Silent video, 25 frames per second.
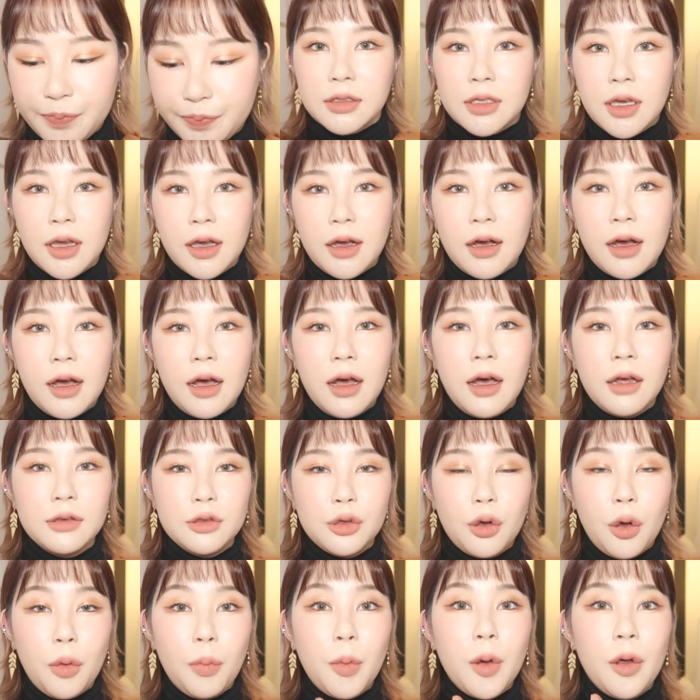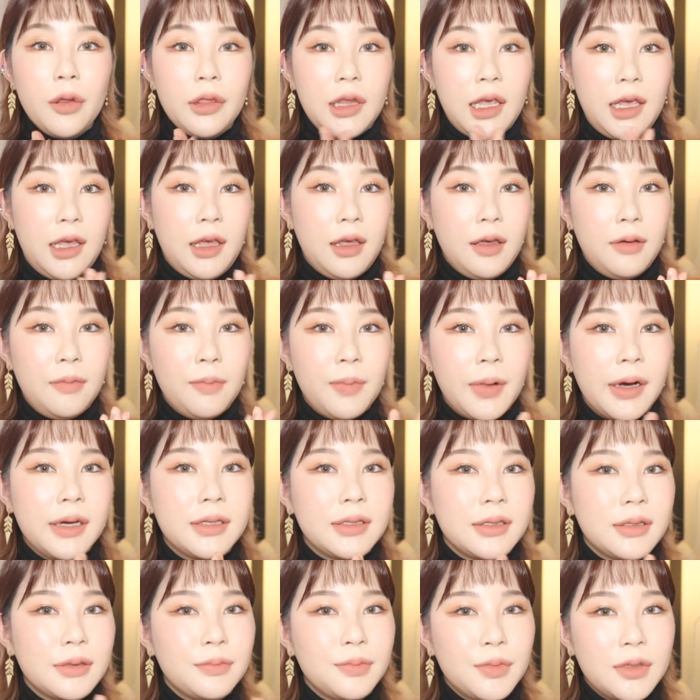제가 저번에
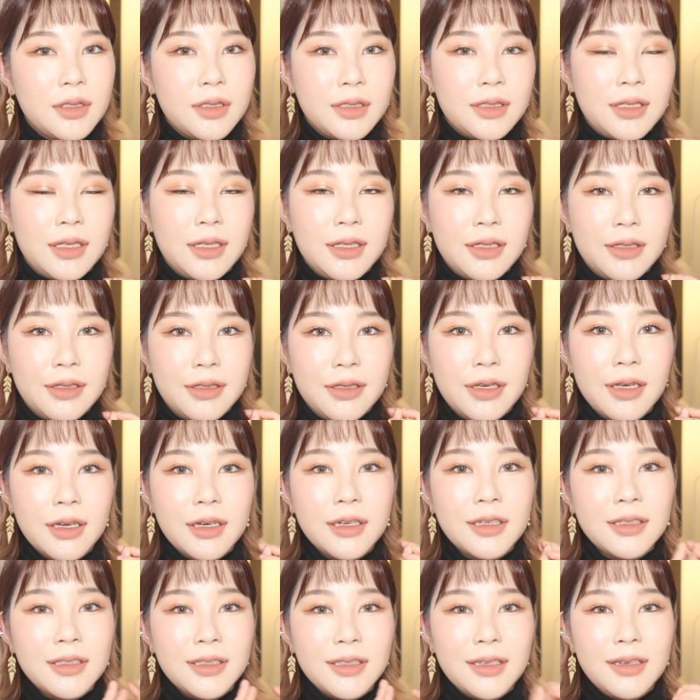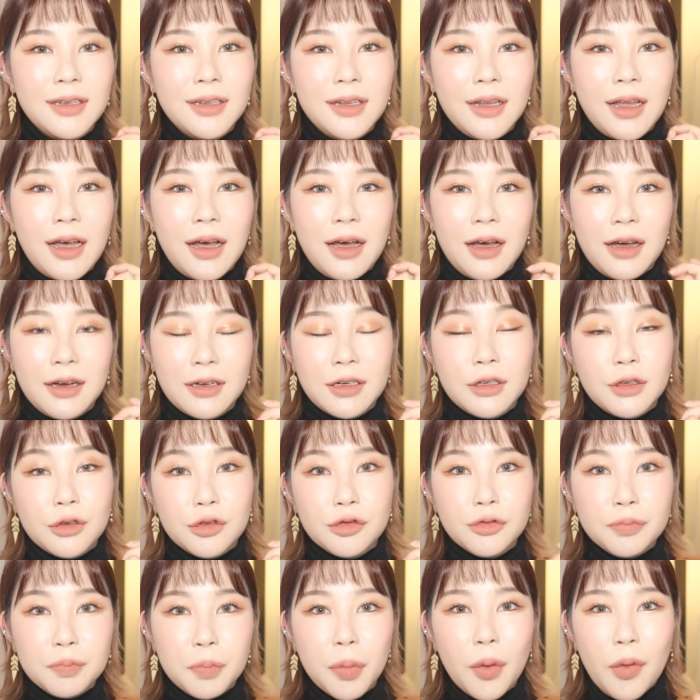말씀드린 신라 그
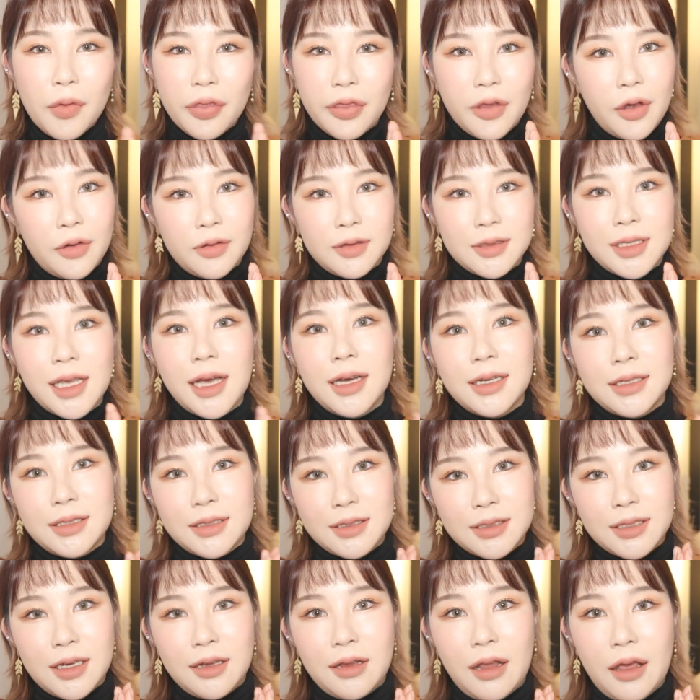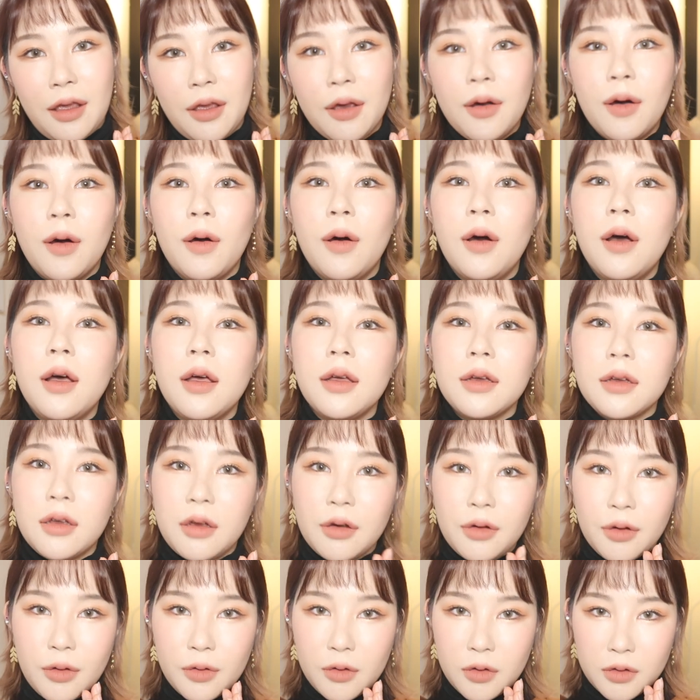쿠폰 영상 있잖아요.
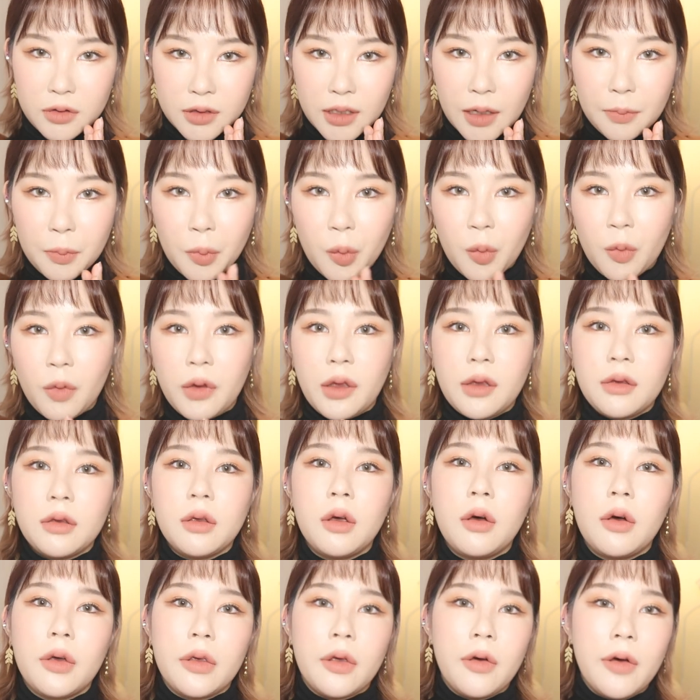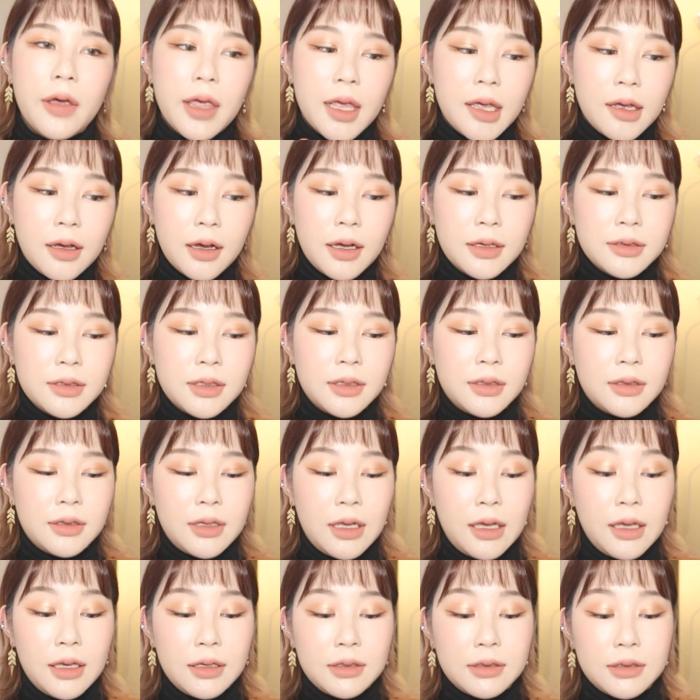그거를 참고해서 여행 가실
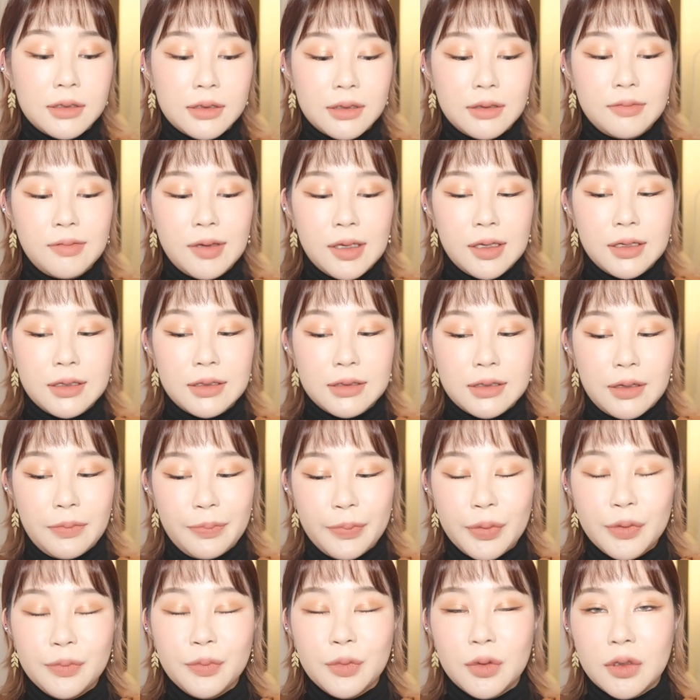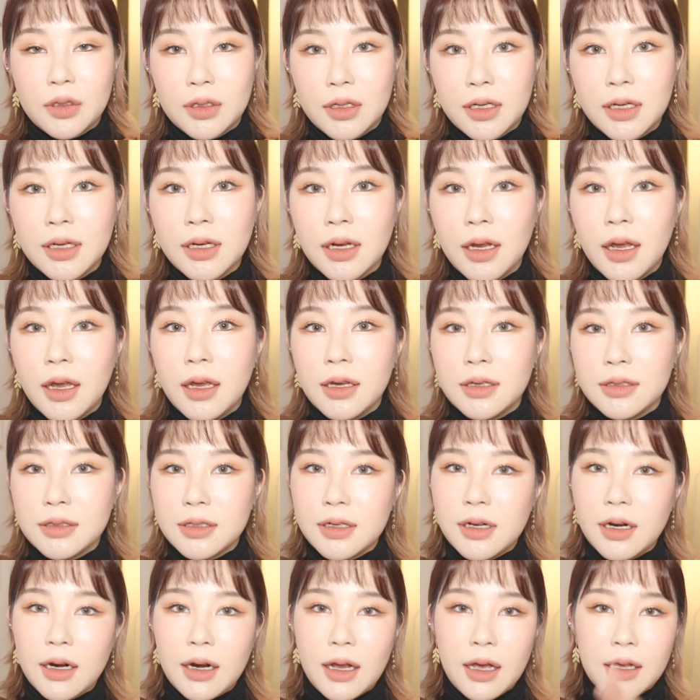때 지금 이 제품들을
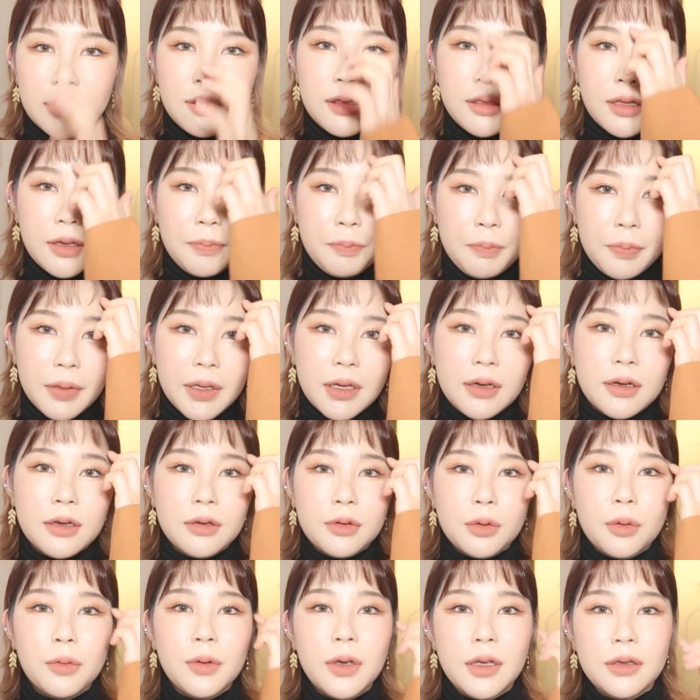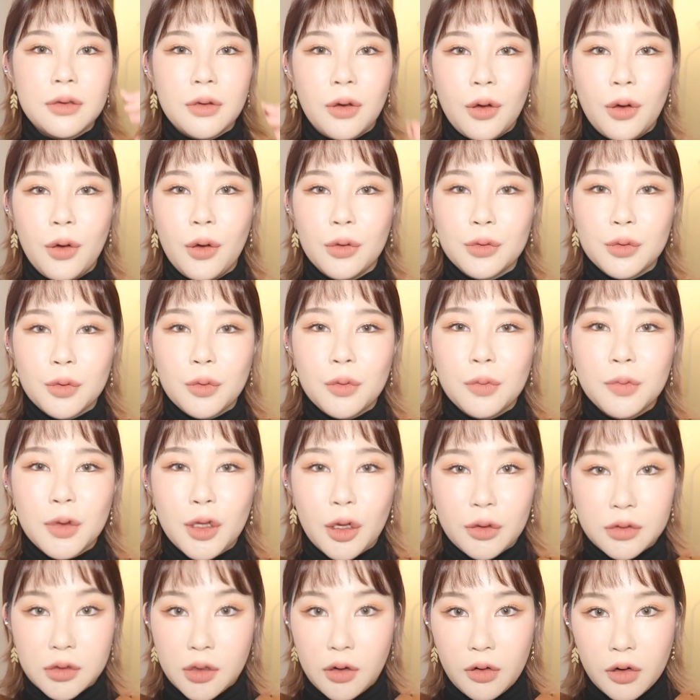신라 티핑을 통해서 조금
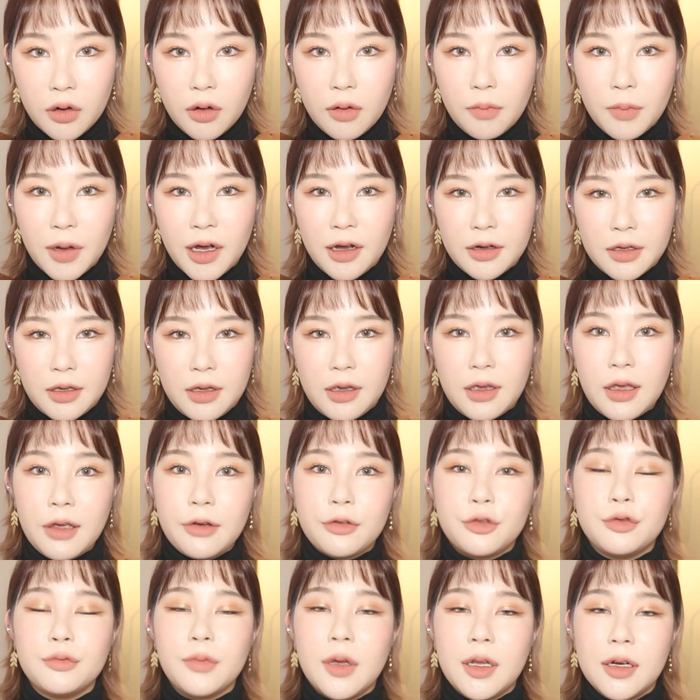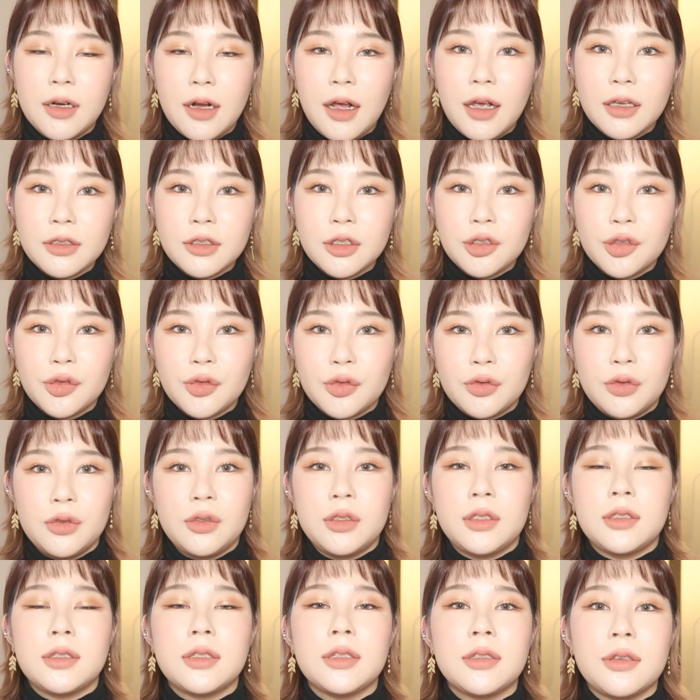더 저렴하게 구매를 하실 수
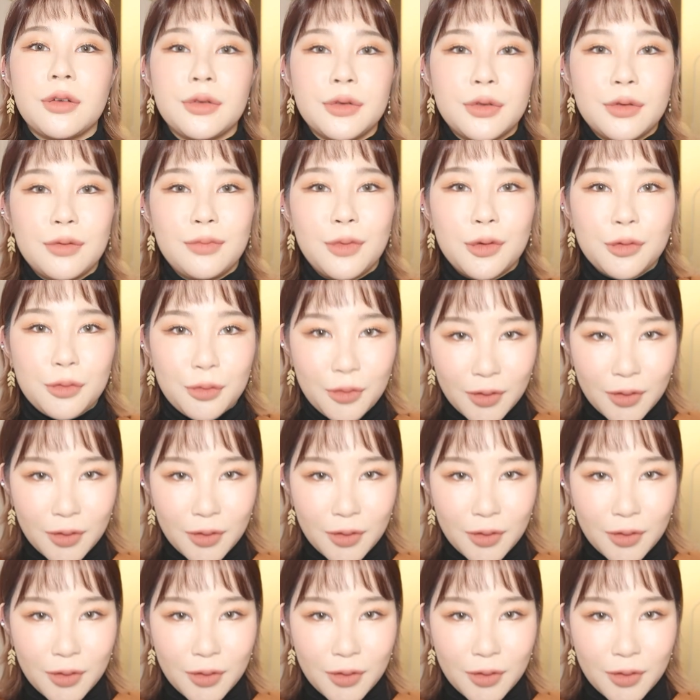있으셨으면